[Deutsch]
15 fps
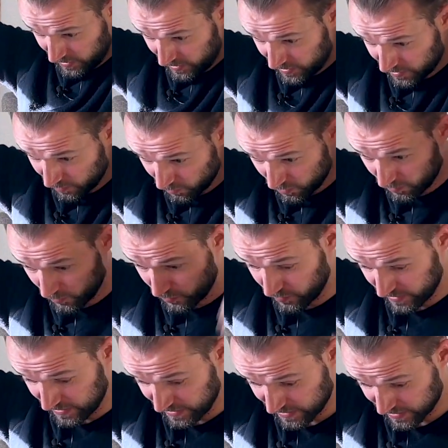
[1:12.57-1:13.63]
gehe ich nach oben und du
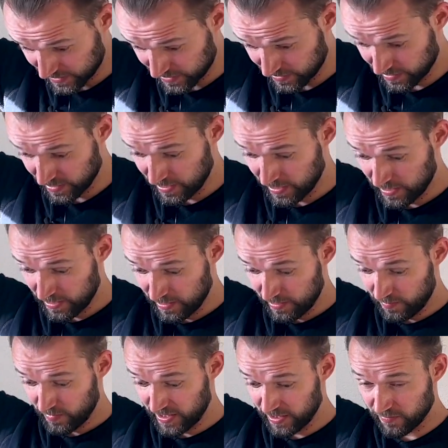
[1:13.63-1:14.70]
siehst, dass dann
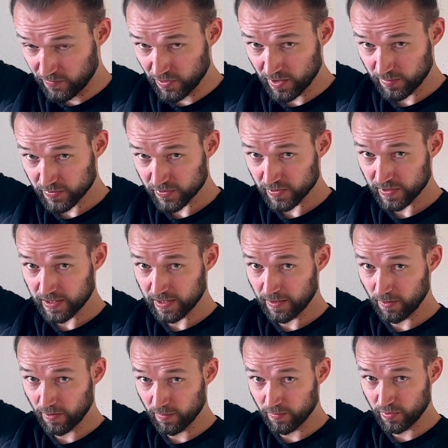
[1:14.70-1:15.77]
meine Wirbelsäule
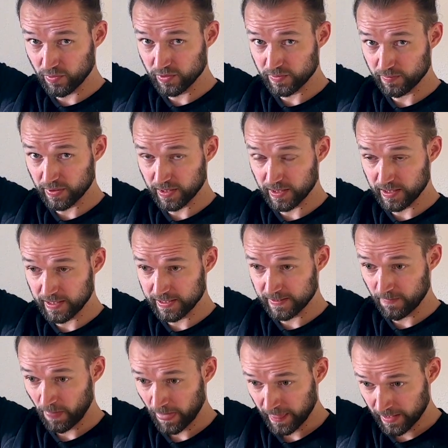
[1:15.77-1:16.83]
auch im Brustbereich
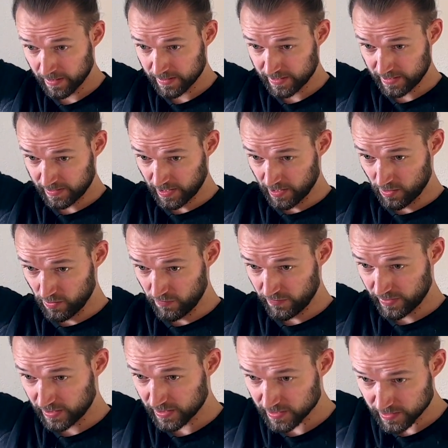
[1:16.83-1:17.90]
sich
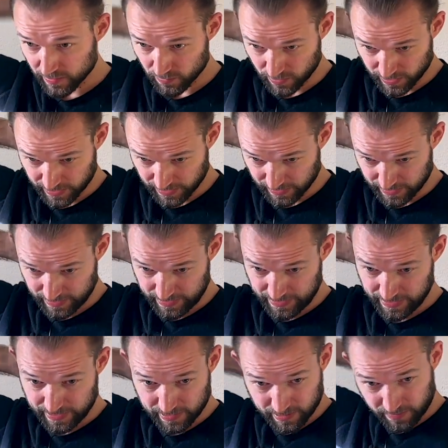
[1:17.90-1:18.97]
aufrichtet und ich kann
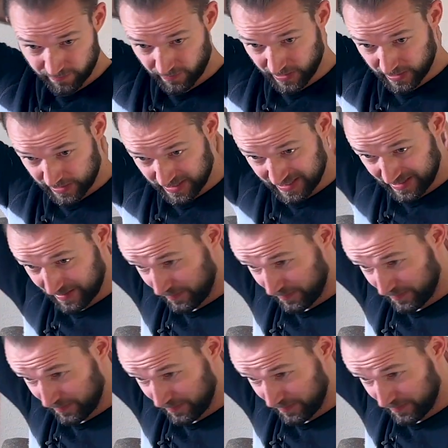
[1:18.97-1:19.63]
hier, wenn ich